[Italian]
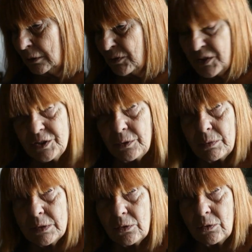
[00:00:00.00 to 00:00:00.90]
vice
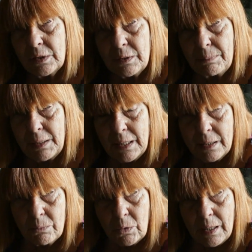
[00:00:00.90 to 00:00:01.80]
questore di
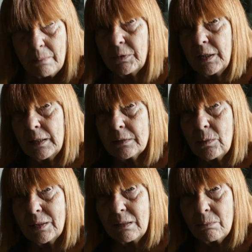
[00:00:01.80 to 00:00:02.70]
Palermo, capo della
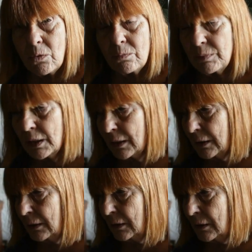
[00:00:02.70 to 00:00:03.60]
squadra
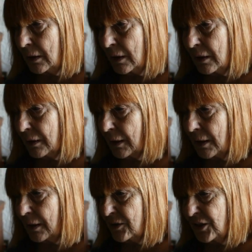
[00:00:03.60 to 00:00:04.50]
mobile,
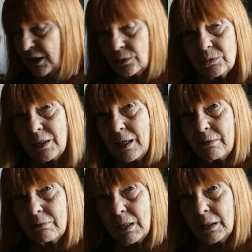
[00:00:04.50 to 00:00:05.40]
che ci
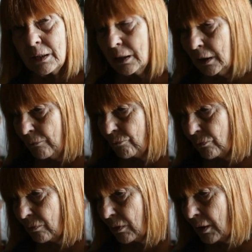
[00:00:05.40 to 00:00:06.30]
aiutava,
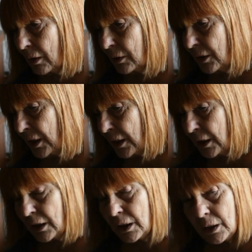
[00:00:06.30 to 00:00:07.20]
mm,
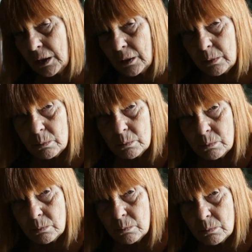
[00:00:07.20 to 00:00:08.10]
che
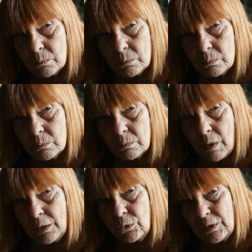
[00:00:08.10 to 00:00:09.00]
mm,
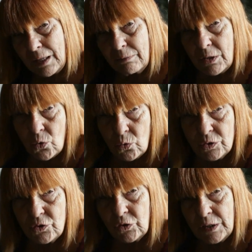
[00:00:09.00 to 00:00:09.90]
aiutava
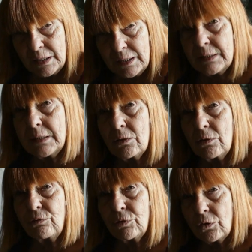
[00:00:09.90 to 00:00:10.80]
noi giornalisti,
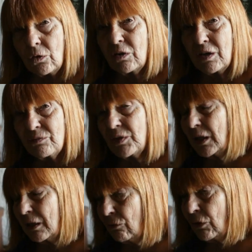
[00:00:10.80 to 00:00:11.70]
noi fotografi a
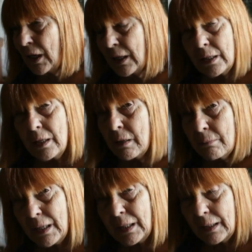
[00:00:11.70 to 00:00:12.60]
lavorare,
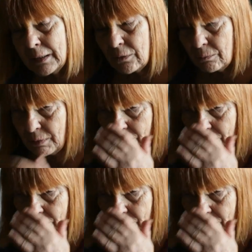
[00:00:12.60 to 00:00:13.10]
ma era anche un